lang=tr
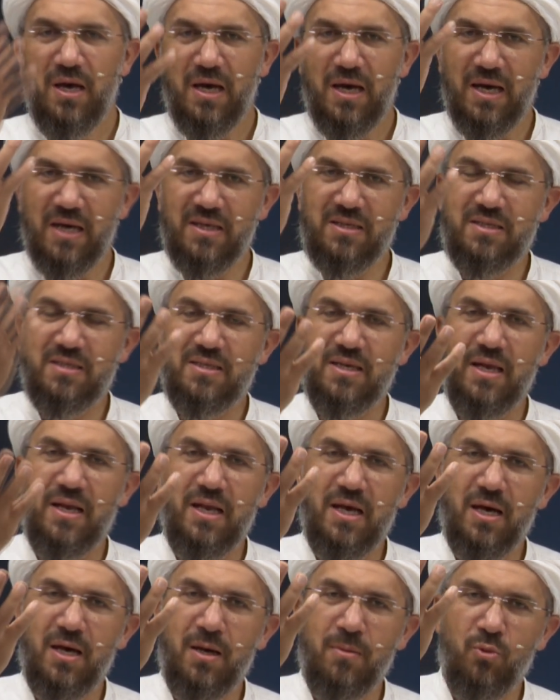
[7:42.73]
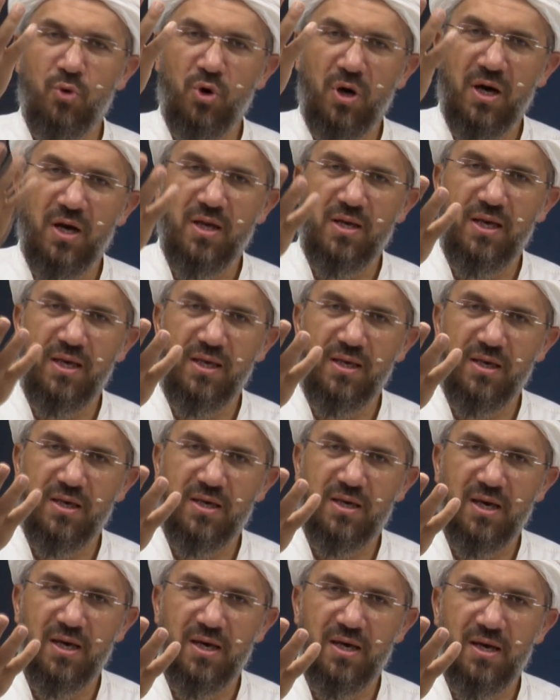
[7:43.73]
Esselamu
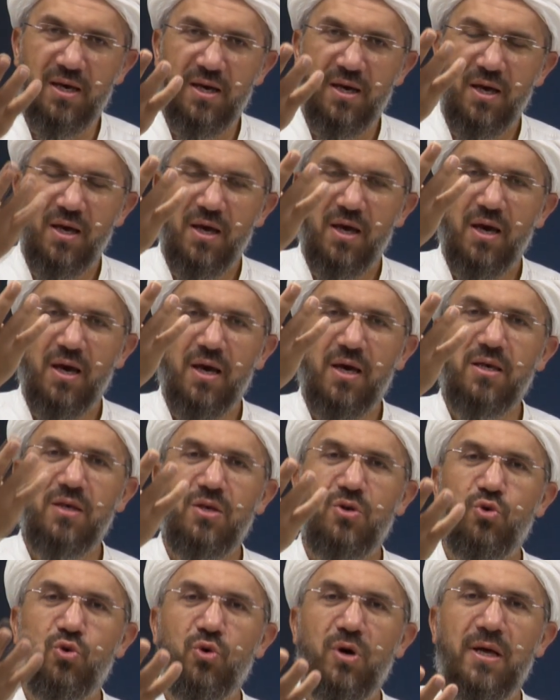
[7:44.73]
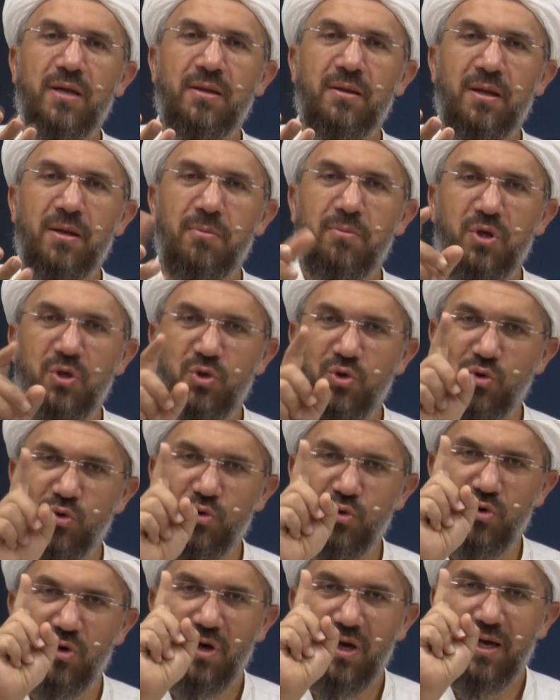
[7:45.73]
aleyke eyyühen nebiyyü.
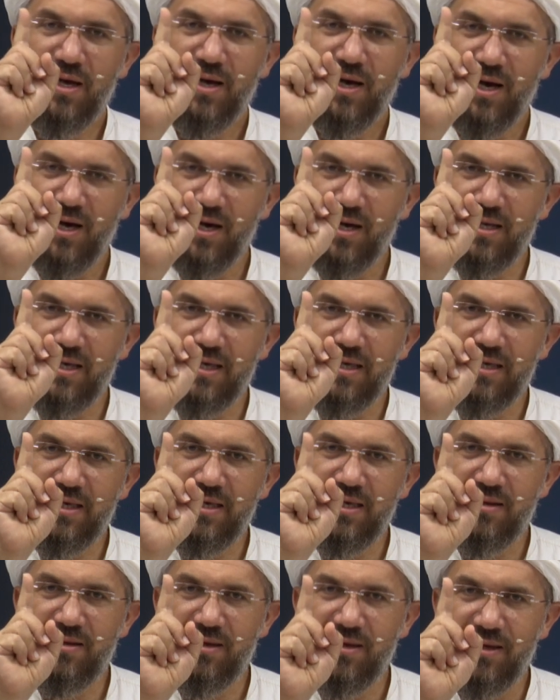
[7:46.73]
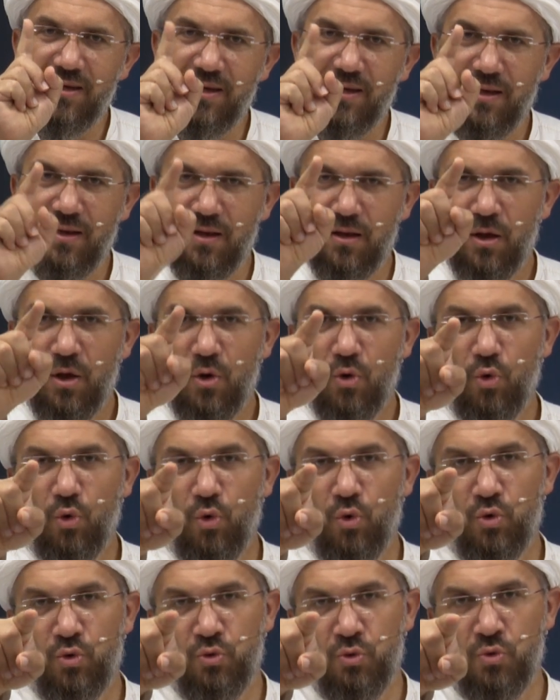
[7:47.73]
Aleyhi değil,
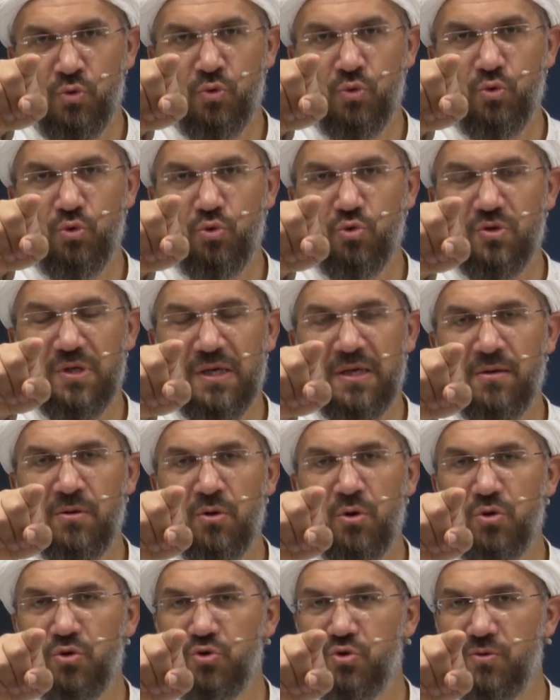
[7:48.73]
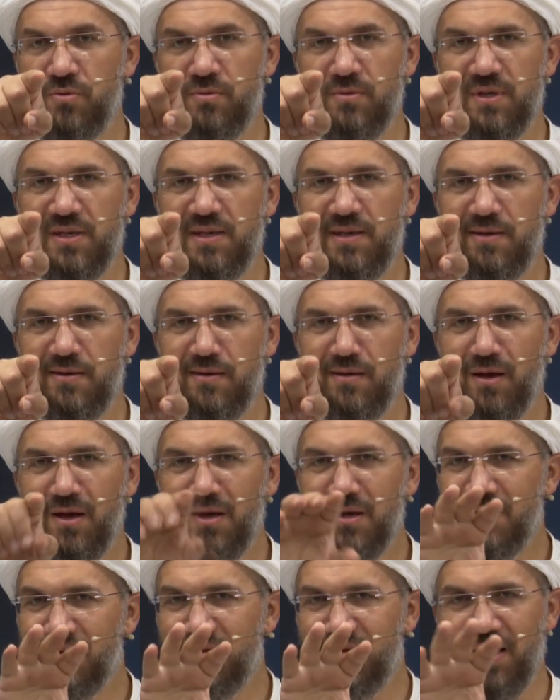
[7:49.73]
onun üzerine olsun değil.
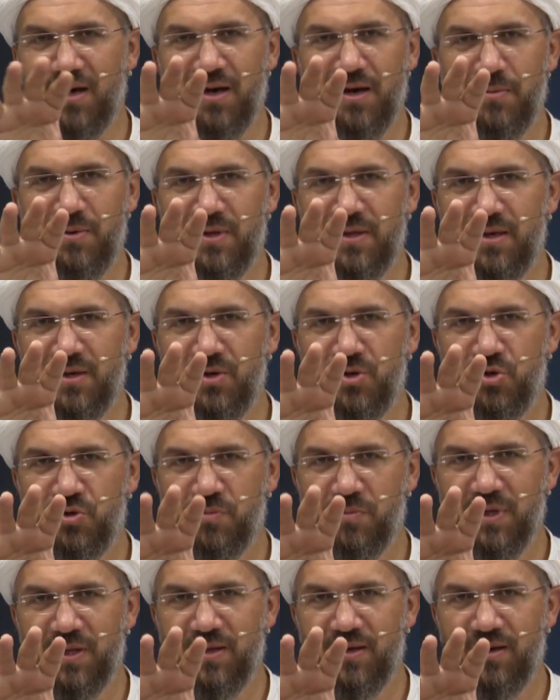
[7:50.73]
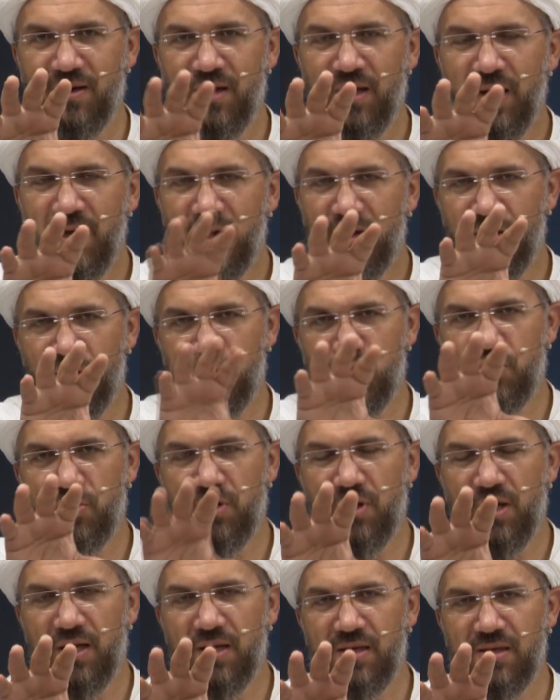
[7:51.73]
Sahabe değişmedi.
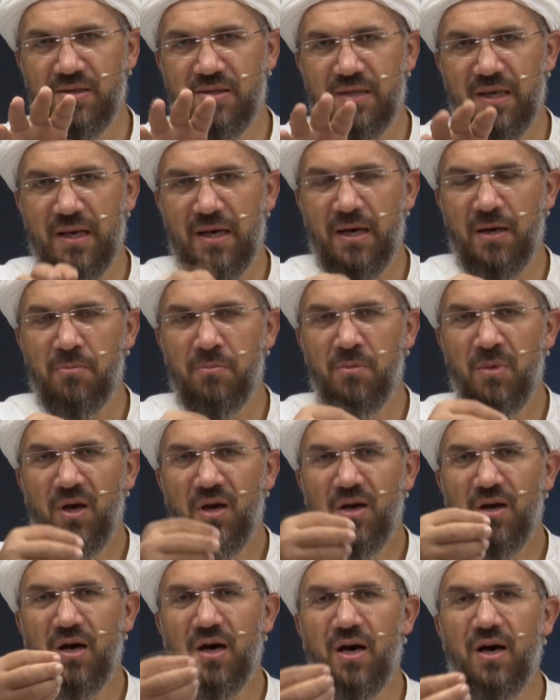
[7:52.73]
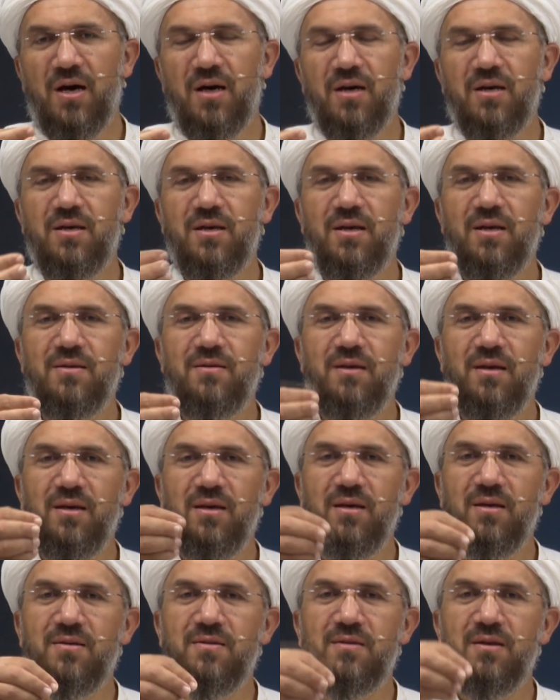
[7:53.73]
Resulullah Aleyhisselam ahirete
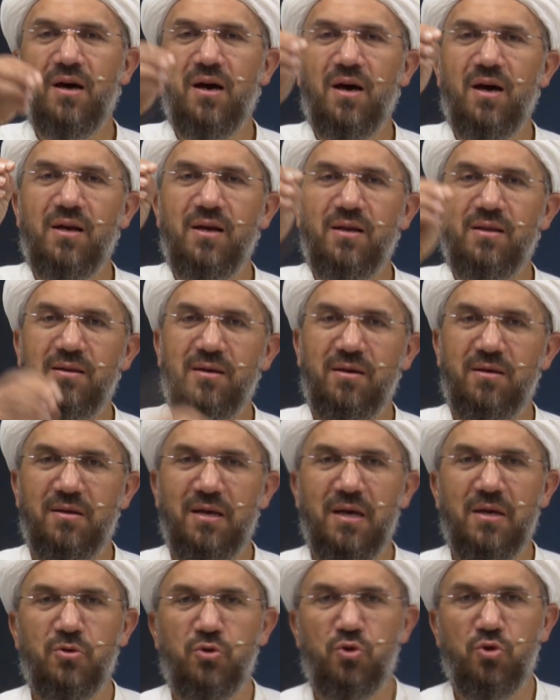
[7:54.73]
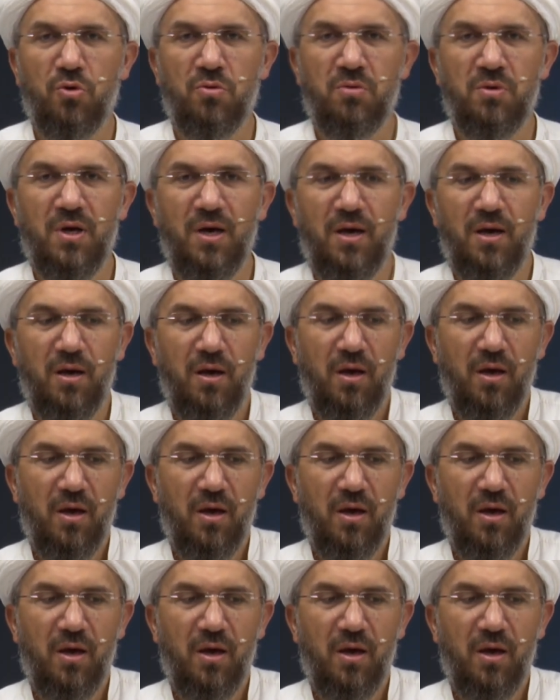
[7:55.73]
irtihal ettikten sonra